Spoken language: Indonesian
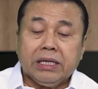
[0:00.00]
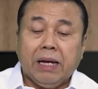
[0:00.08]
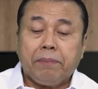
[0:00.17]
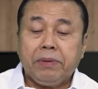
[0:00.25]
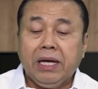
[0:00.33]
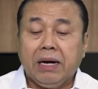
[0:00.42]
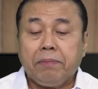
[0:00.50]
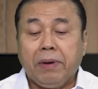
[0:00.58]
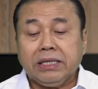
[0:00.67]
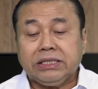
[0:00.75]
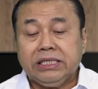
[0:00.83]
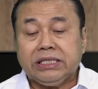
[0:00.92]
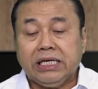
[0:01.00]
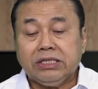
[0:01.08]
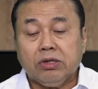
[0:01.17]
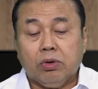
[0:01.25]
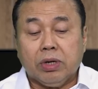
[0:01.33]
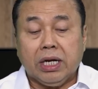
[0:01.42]
Tapi yang pasti
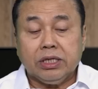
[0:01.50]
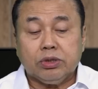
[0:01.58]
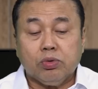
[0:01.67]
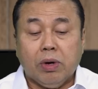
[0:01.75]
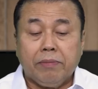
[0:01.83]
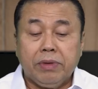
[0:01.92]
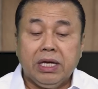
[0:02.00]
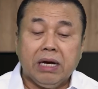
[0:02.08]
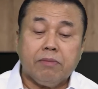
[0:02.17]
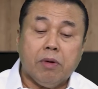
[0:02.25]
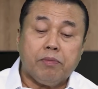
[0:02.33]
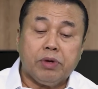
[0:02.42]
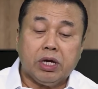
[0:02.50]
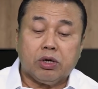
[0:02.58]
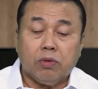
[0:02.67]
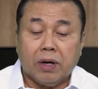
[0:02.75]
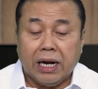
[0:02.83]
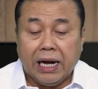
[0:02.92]
saya seorang suami yang mempunyai
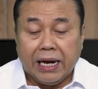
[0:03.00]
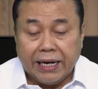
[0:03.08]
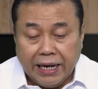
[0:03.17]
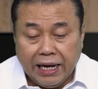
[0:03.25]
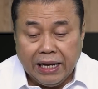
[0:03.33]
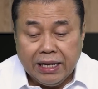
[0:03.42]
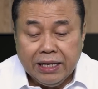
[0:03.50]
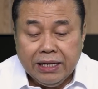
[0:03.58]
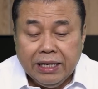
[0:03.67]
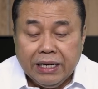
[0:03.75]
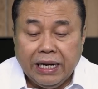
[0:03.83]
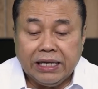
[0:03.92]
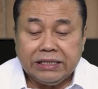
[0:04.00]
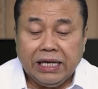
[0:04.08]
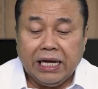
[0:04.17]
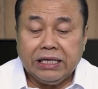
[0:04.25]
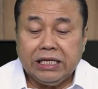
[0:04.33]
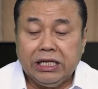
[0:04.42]
dua orang anak dan
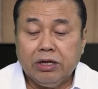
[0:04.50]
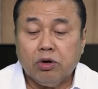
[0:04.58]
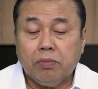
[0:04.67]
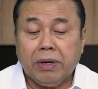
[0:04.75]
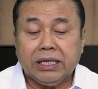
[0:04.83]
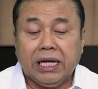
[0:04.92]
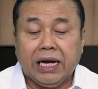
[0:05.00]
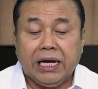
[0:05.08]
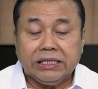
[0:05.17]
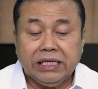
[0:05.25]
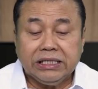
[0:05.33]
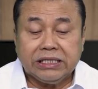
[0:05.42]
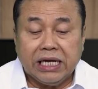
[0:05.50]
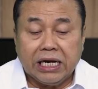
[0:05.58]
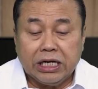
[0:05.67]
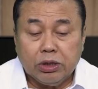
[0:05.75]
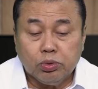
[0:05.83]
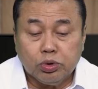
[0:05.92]
saat ini rumah tangga saya
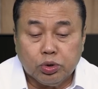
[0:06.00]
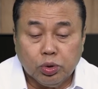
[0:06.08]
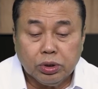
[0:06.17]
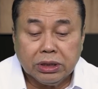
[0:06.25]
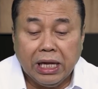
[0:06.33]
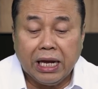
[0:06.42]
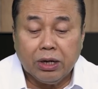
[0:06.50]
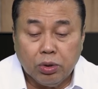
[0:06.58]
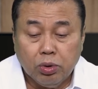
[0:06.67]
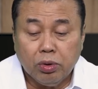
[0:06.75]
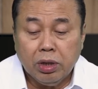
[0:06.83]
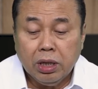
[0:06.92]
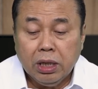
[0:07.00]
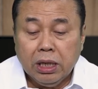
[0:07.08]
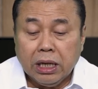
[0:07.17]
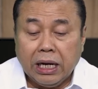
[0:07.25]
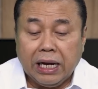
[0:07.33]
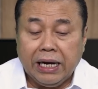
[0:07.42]
sedang di ujung tanduk
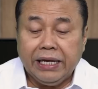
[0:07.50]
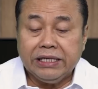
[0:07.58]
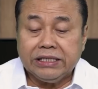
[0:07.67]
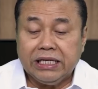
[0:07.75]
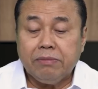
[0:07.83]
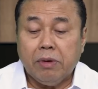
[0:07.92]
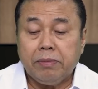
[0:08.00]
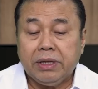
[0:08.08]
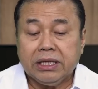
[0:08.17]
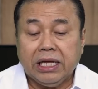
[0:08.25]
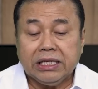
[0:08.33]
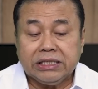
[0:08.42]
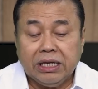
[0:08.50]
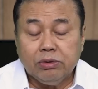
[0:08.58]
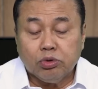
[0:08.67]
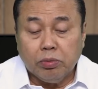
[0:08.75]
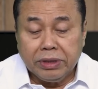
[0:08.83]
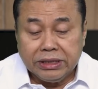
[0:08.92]
karena istri meminta
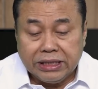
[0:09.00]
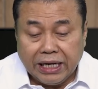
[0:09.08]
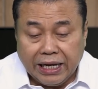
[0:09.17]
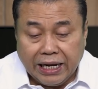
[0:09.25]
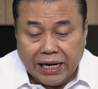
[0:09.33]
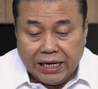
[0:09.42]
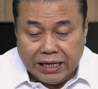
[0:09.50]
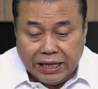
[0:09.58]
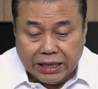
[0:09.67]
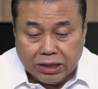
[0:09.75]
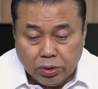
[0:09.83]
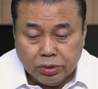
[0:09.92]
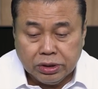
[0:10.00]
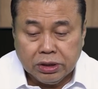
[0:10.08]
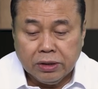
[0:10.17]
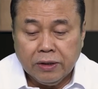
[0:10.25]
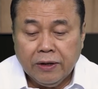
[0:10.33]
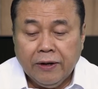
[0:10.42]
saya untuk menceraikan dia
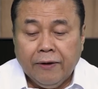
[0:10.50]
terus